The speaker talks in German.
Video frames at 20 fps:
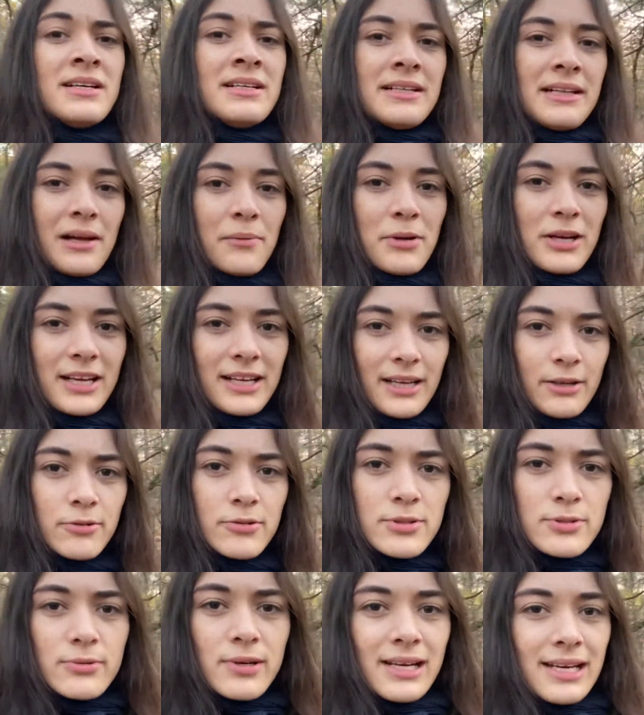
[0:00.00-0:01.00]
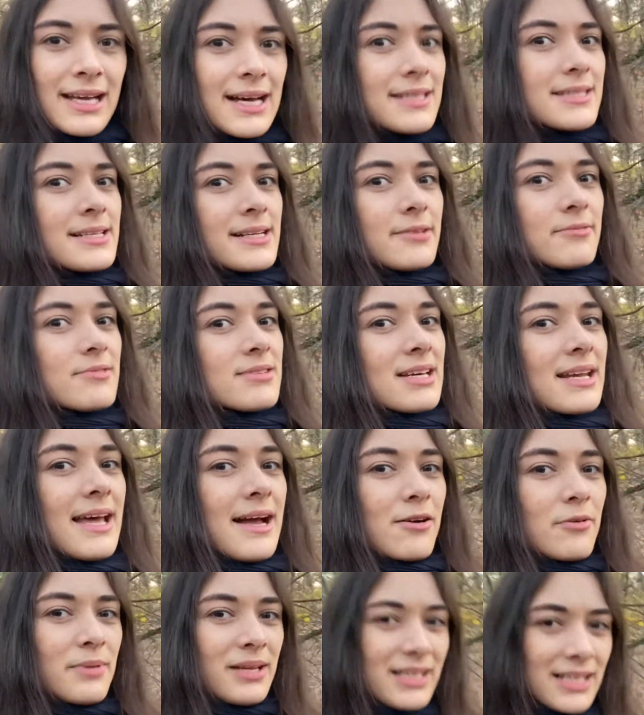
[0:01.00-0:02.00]
Aber genau so las ich nun seine
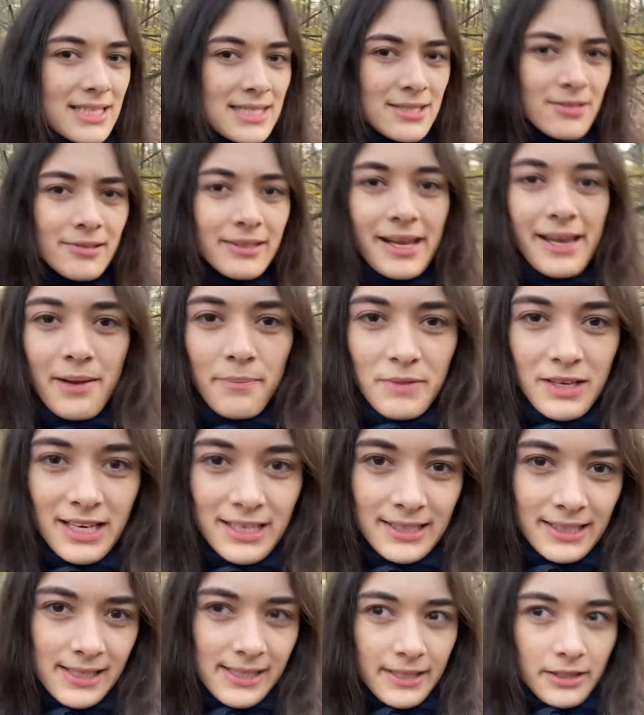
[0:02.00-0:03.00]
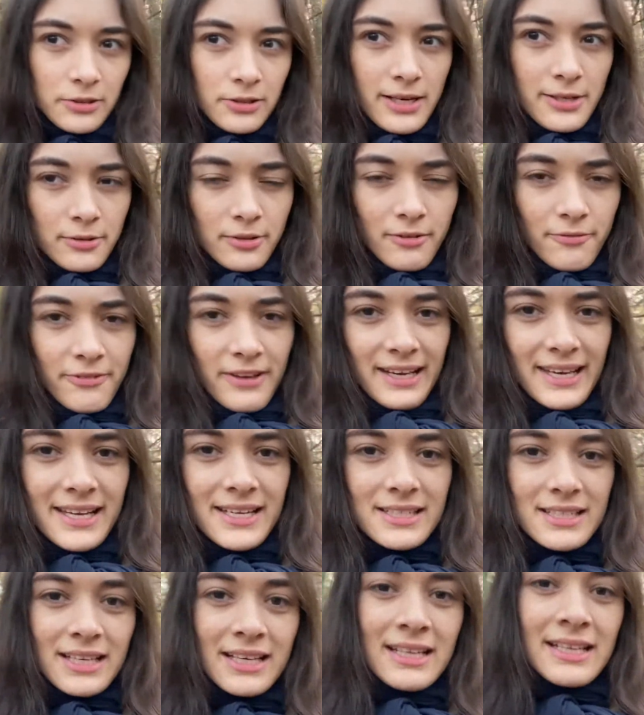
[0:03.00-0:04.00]
Argumentation. Ich habe den Artikel natürlich unten
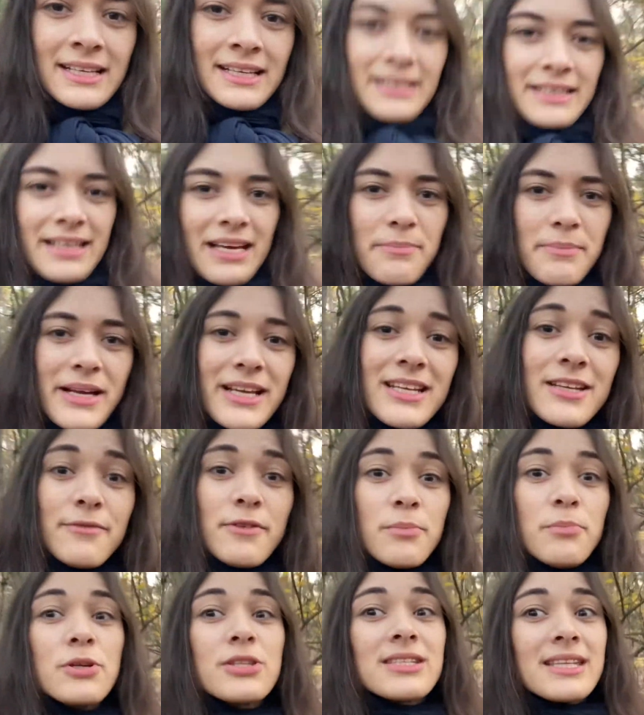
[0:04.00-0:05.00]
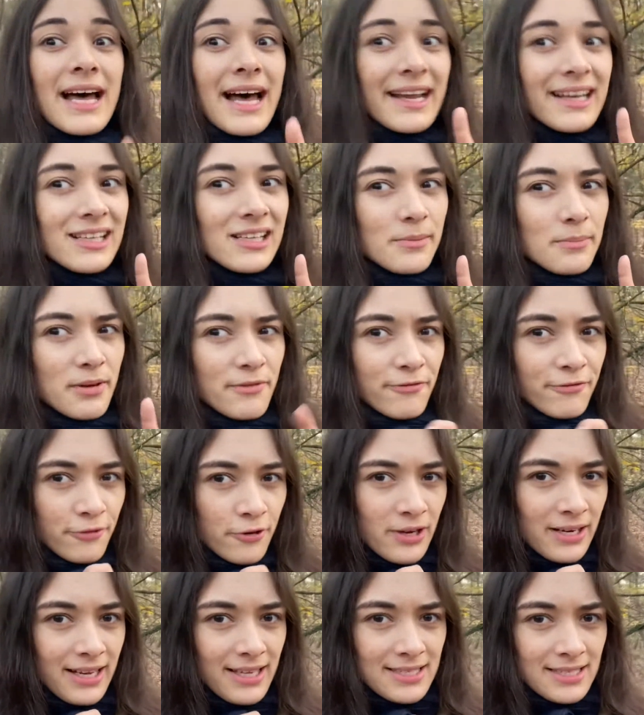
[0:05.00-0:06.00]
verlinkt. Der meinte, wir müssen handeln,
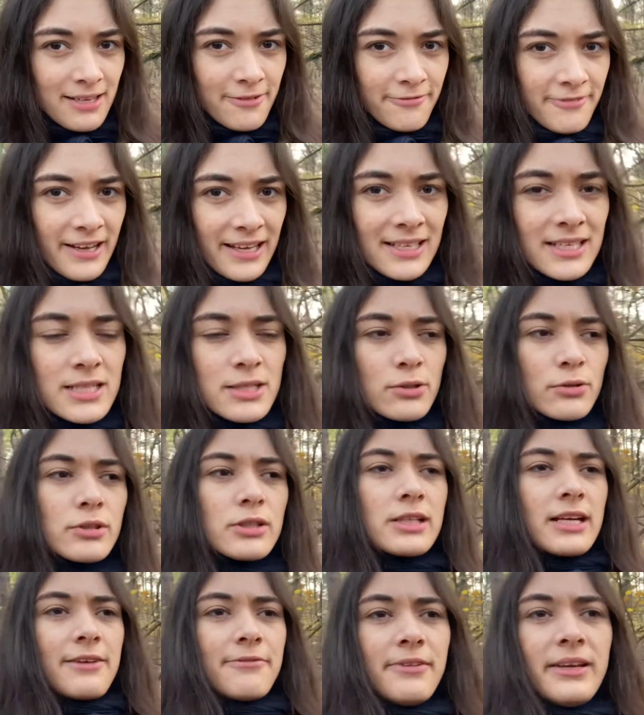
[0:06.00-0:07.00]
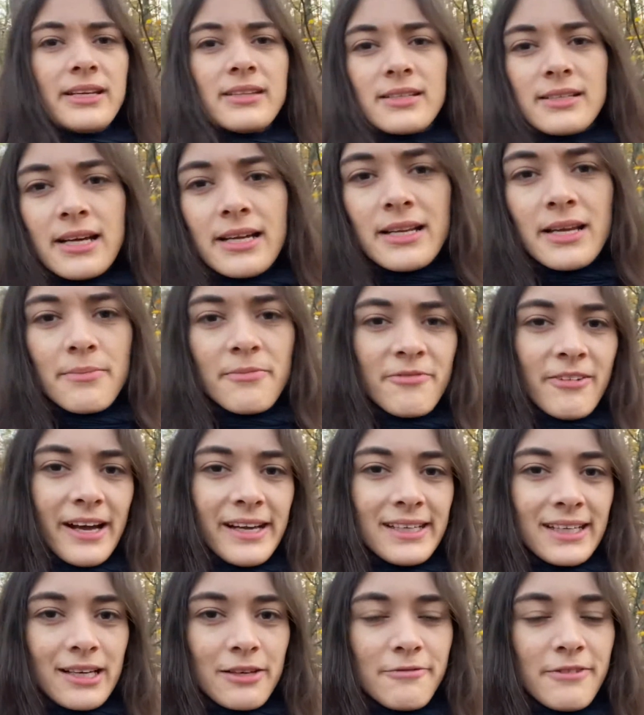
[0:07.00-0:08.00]
bevor das der Fall ist und erwähnte dann im
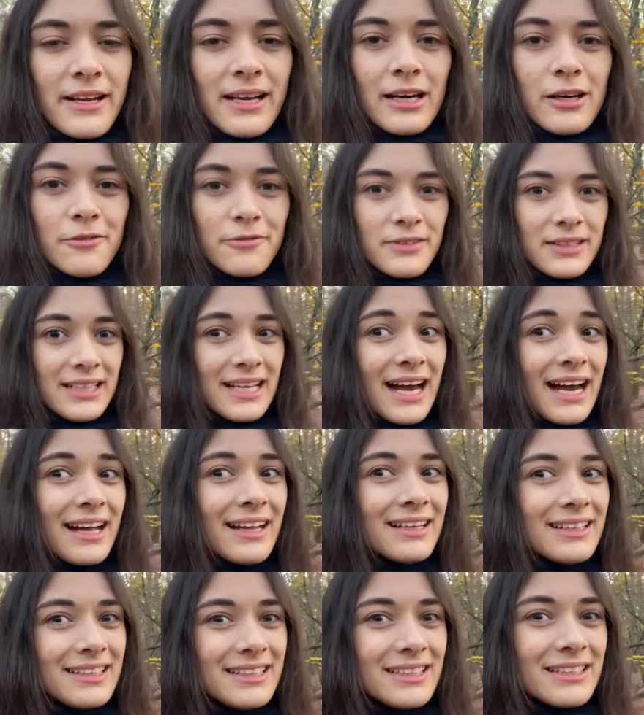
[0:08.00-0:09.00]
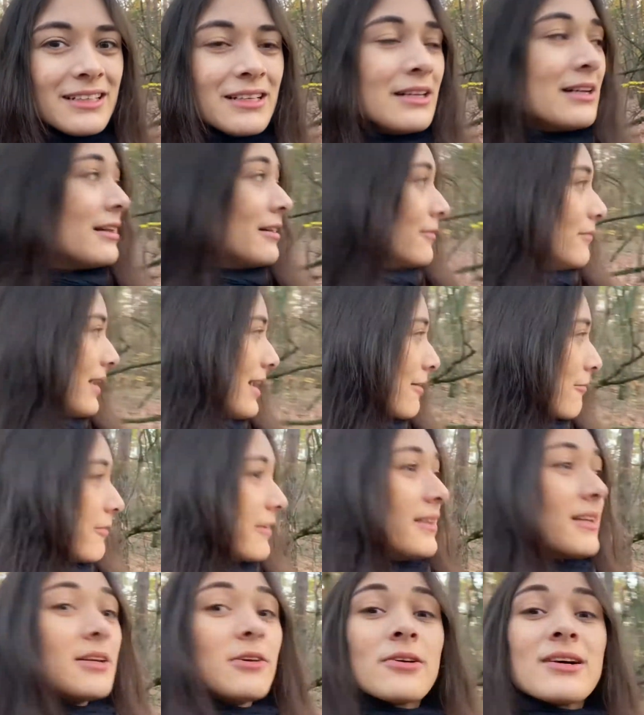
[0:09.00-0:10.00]
weiteren Verlauf die die, wie ich
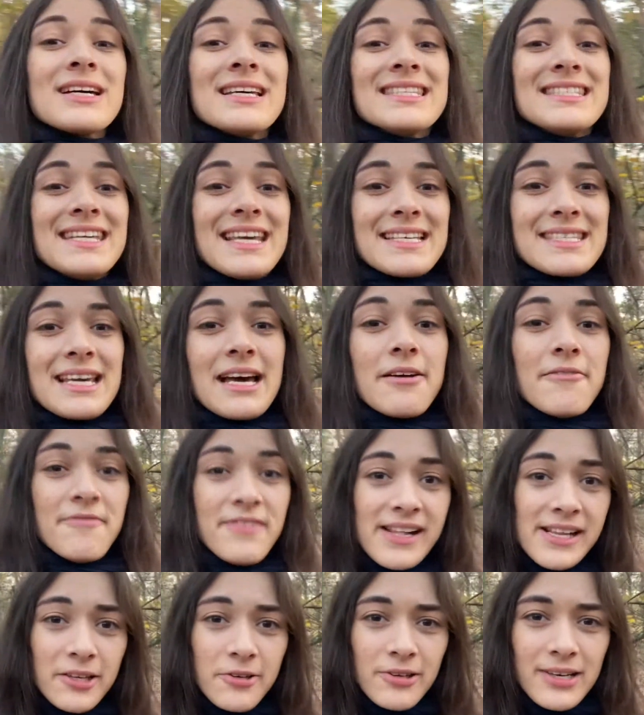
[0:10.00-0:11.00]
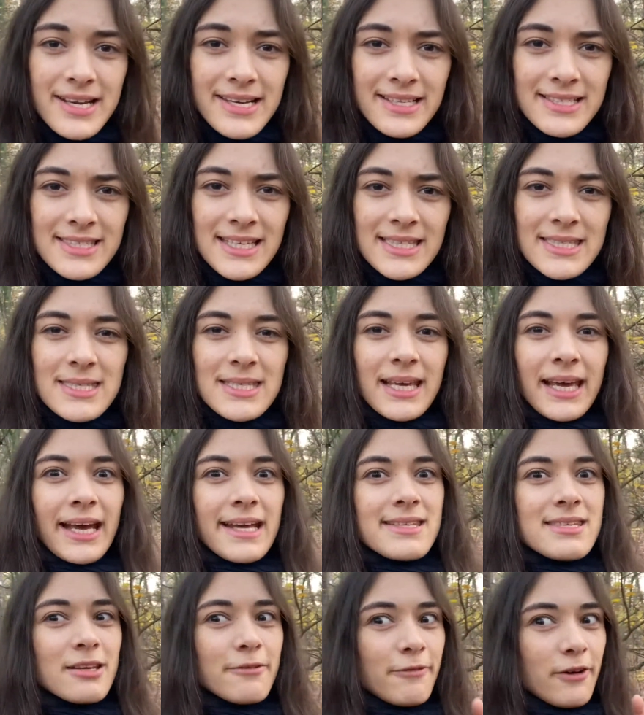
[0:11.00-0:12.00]
finde, doch sehr, sehr willkürlich gesetzte
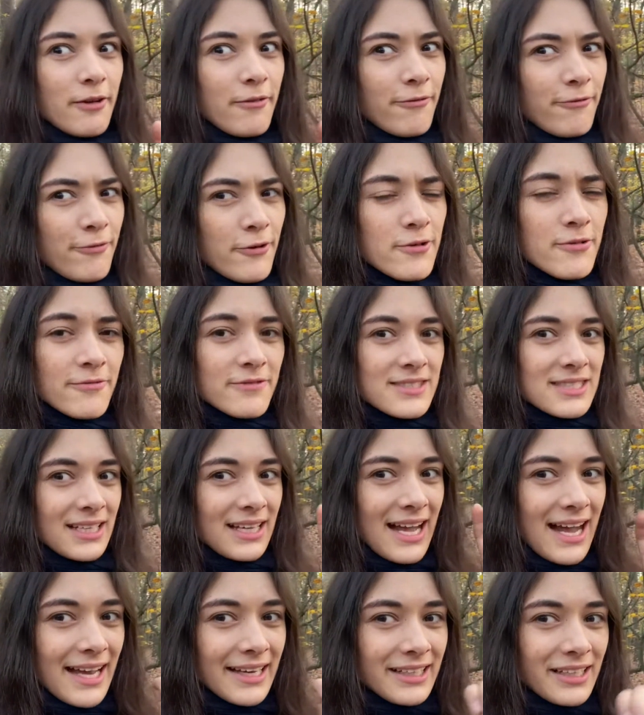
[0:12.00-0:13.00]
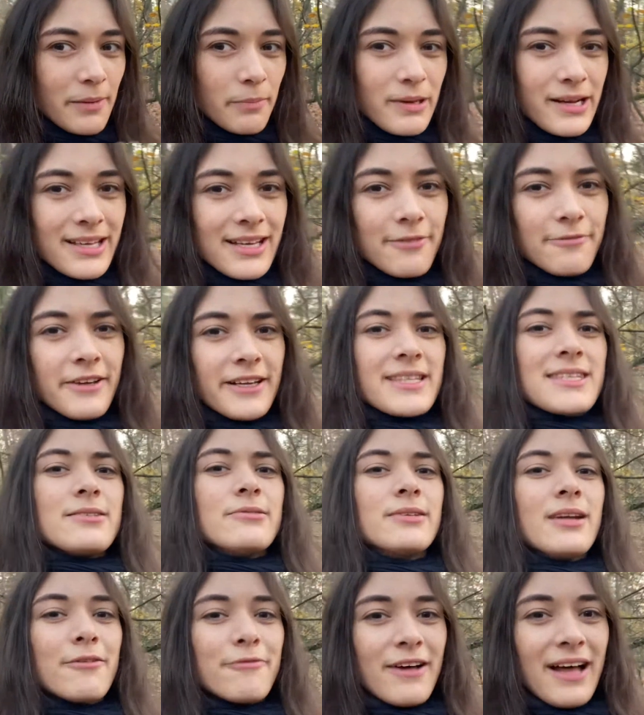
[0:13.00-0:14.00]
Grenze von 50 angeblichen
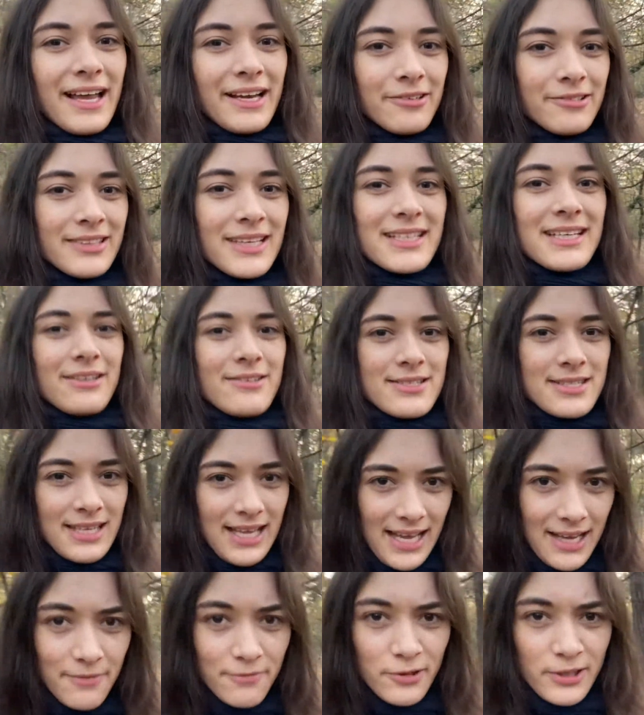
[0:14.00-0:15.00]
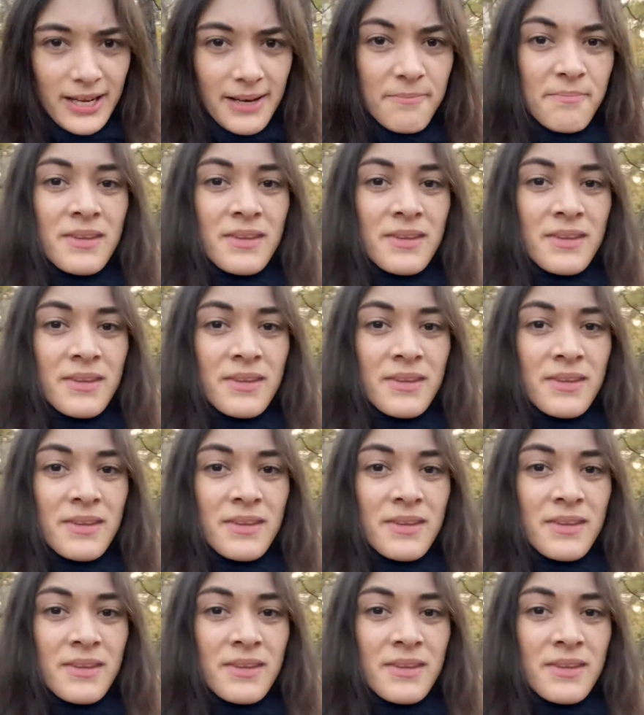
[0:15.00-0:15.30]
Infektionen auf 100.000 Einwohner.